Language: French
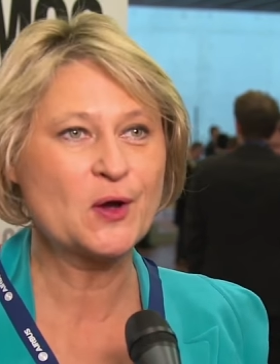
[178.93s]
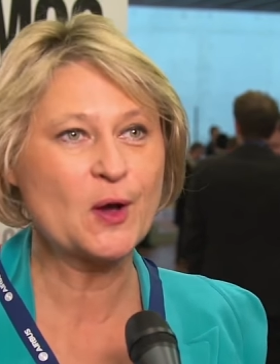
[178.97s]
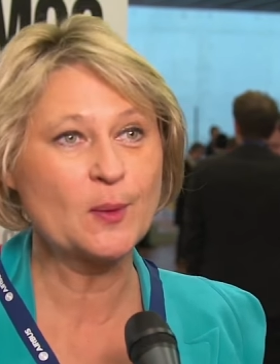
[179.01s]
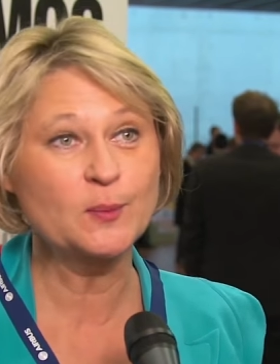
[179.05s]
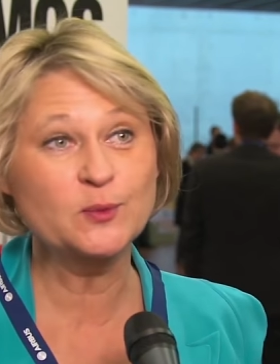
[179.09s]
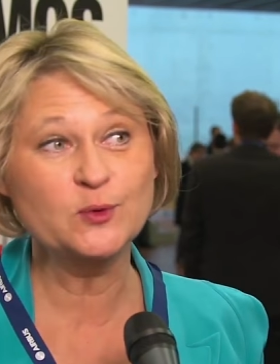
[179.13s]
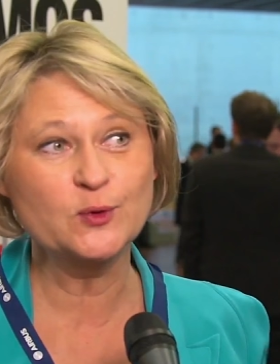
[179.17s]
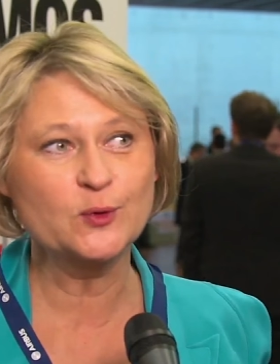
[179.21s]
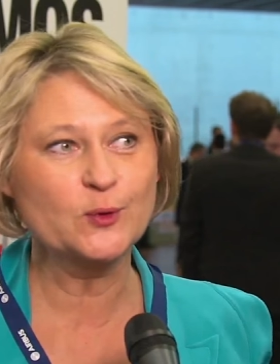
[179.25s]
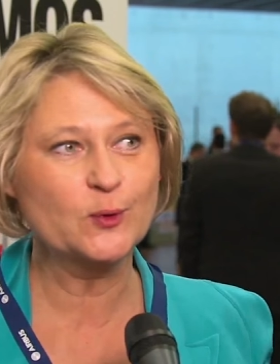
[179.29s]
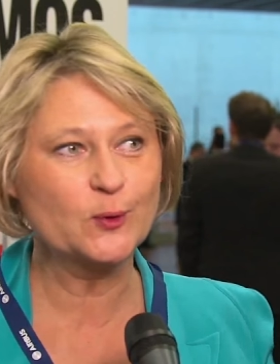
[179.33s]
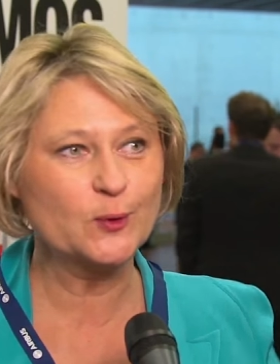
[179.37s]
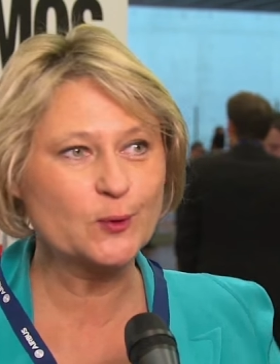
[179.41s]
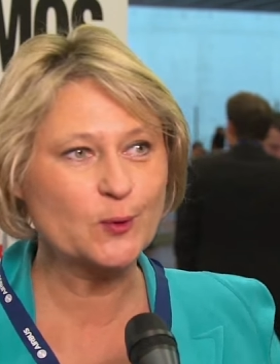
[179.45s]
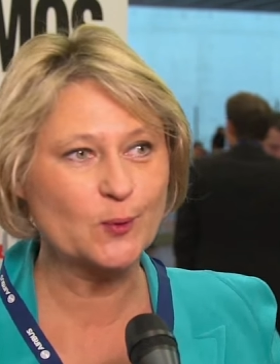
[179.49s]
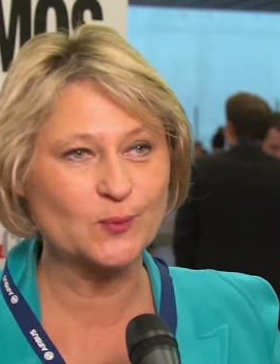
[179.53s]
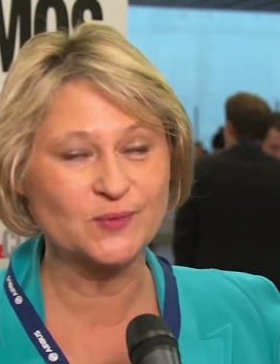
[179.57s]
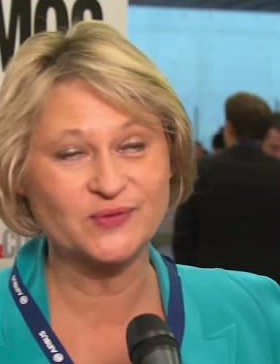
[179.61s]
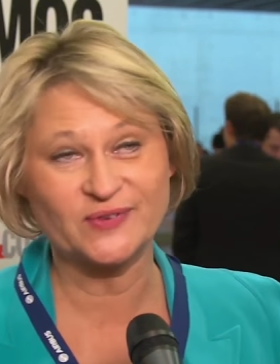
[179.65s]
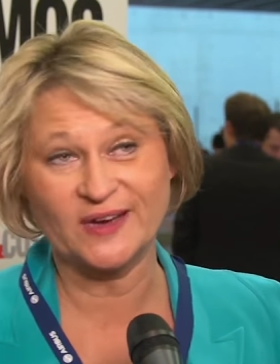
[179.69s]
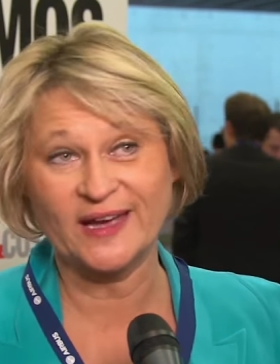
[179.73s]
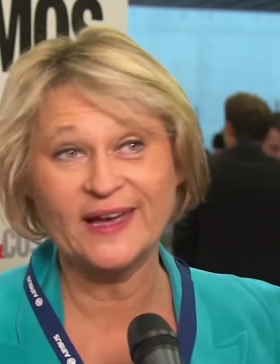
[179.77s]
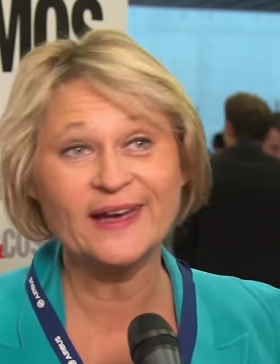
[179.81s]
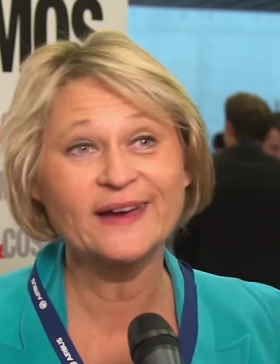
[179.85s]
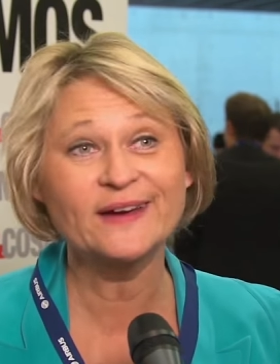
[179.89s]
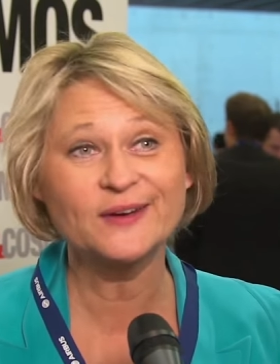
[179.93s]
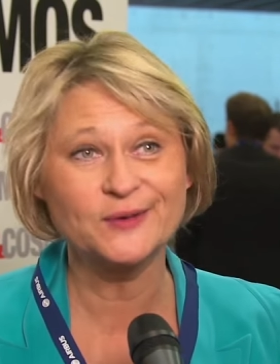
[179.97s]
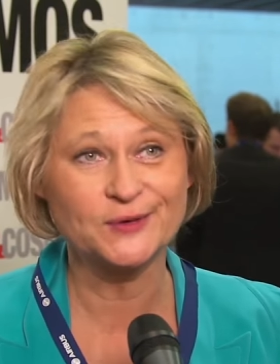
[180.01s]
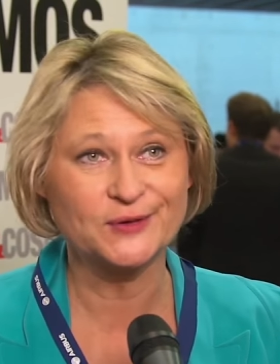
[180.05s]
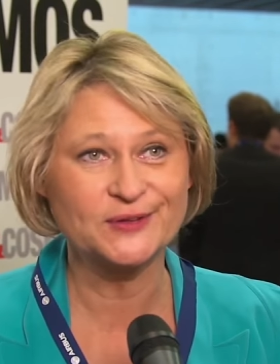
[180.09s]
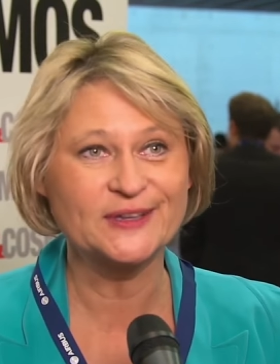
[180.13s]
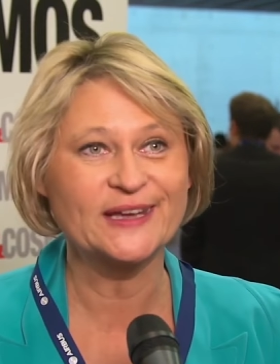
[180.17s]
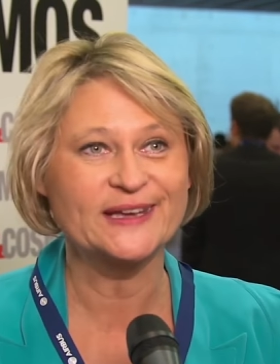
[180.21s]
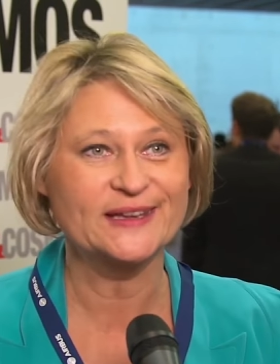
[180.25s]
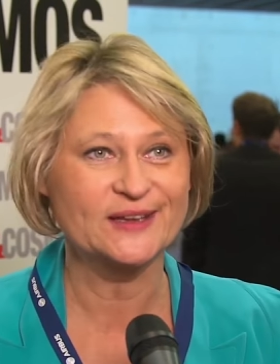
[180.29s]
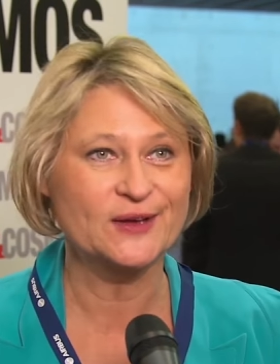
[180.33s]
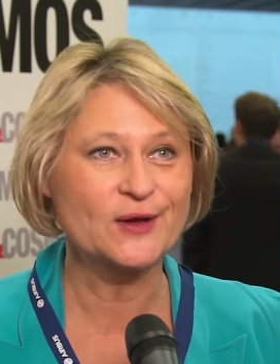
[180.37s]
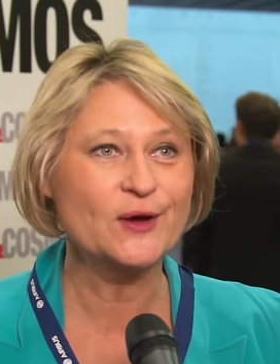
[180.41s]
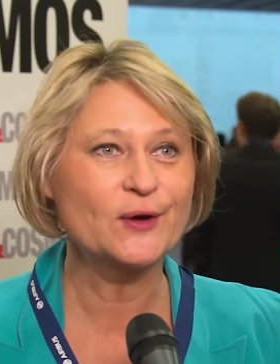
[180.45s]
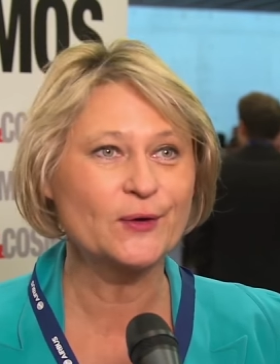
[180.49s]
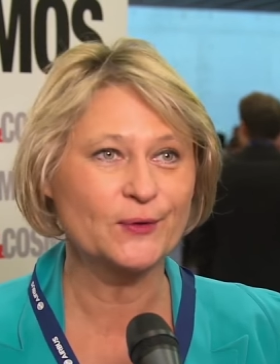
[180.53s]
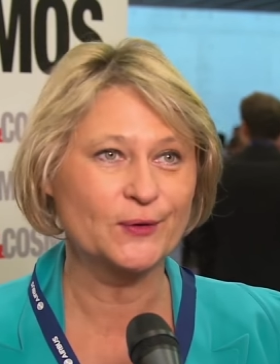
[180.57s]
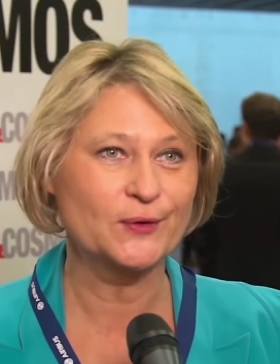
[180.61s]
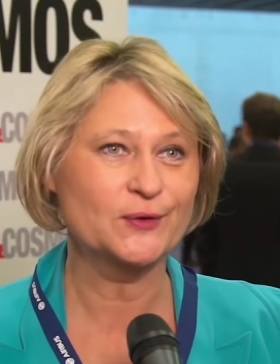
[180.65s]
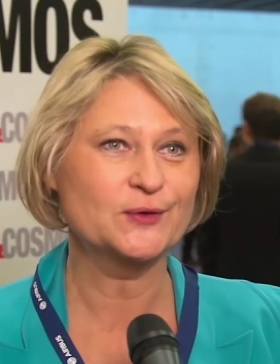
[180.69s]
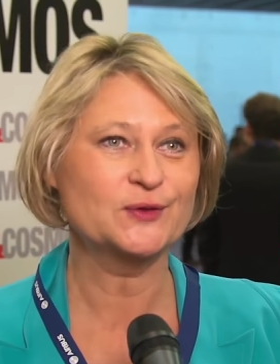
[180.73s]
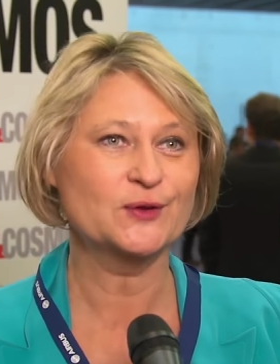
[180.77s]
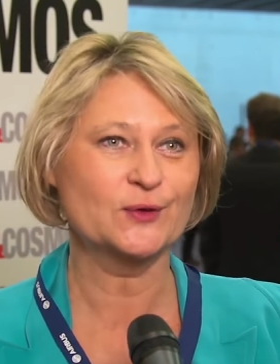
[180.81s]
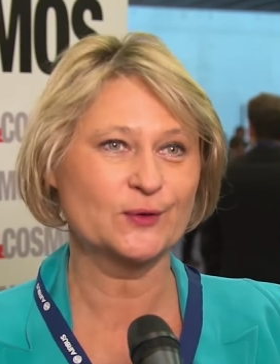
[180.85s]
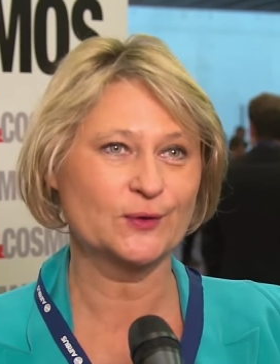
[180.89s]
nos confrères d'ailleurs
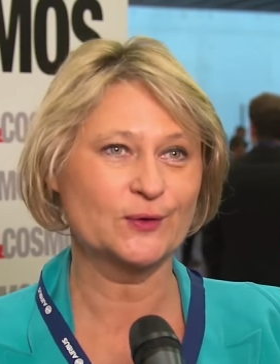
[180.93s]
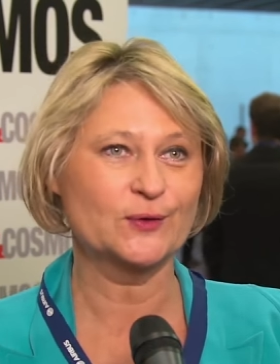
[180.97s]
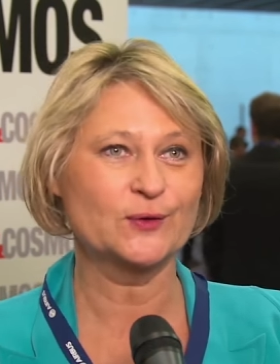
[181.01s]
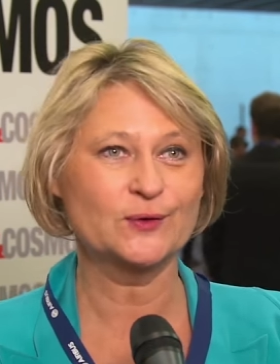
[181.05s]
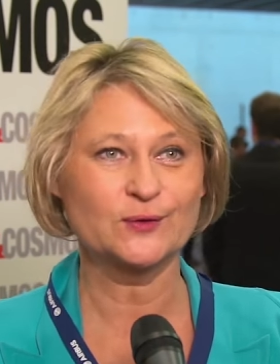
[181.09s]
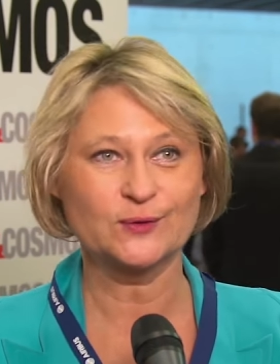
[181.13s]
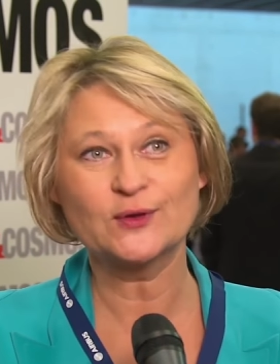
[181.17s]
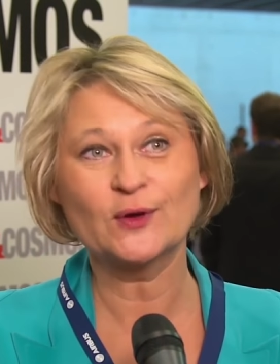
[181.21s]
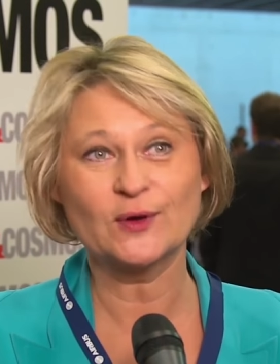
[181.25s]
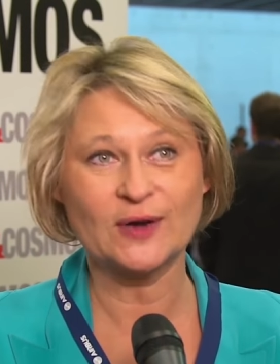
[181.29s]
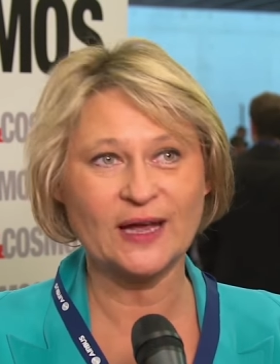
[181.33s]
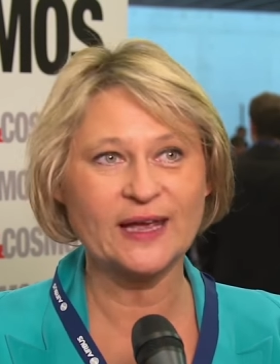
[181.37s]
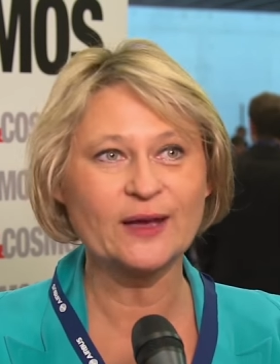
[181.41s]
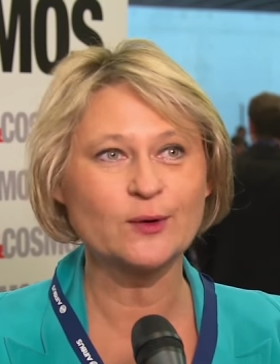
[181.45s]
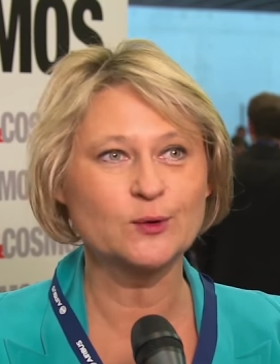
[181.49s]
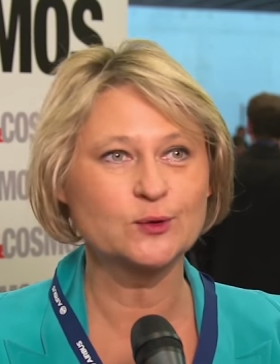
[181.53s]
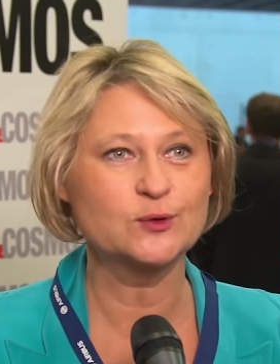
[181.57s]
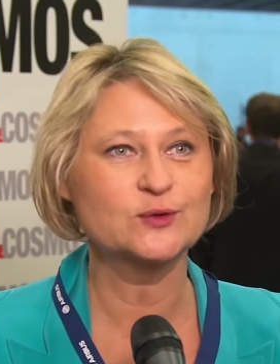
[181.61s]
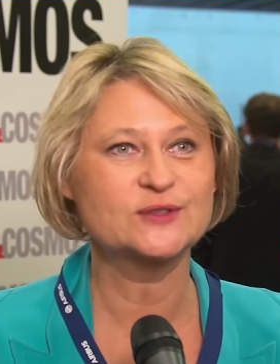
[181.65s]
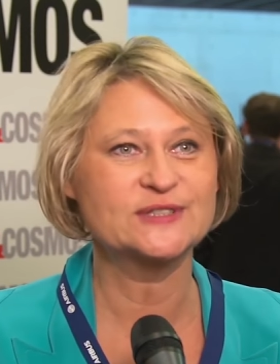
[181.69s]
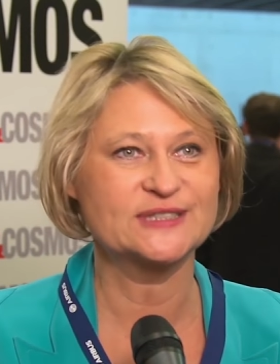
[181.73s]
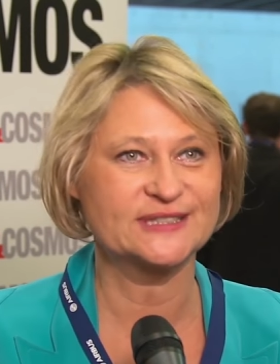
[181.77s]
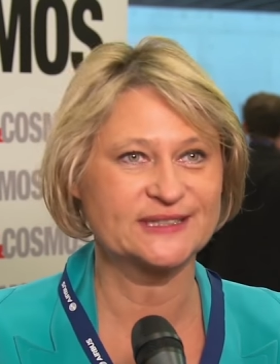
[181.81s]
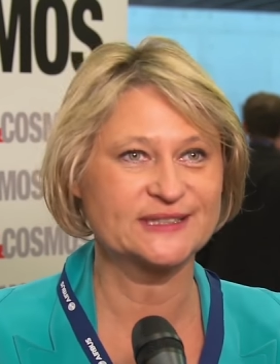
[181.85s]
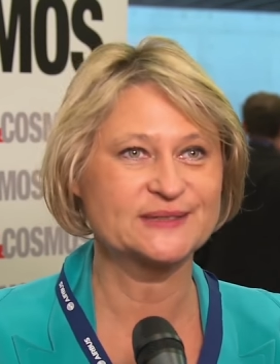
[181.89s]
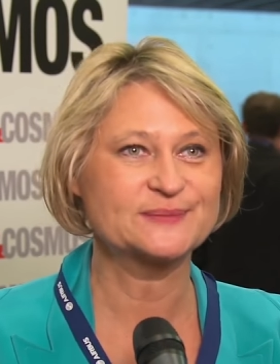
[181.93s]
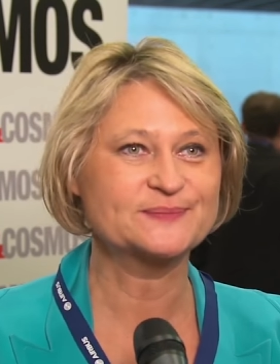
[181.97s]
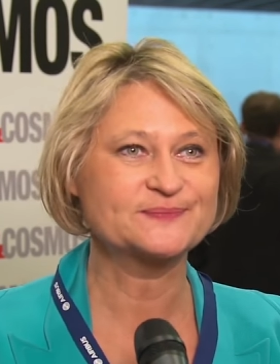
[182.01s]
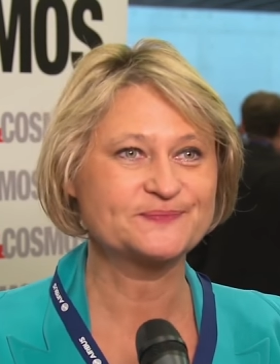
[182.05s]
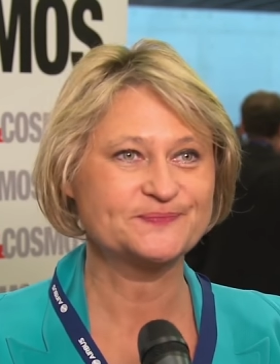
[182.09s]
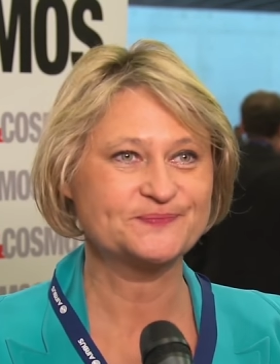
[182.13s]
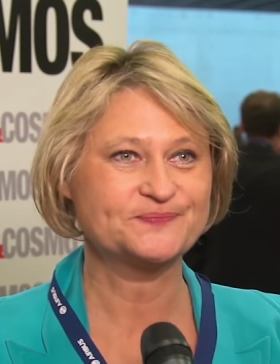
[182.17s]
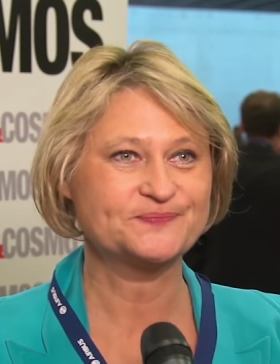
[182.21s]
dans, dans l'aéronautique.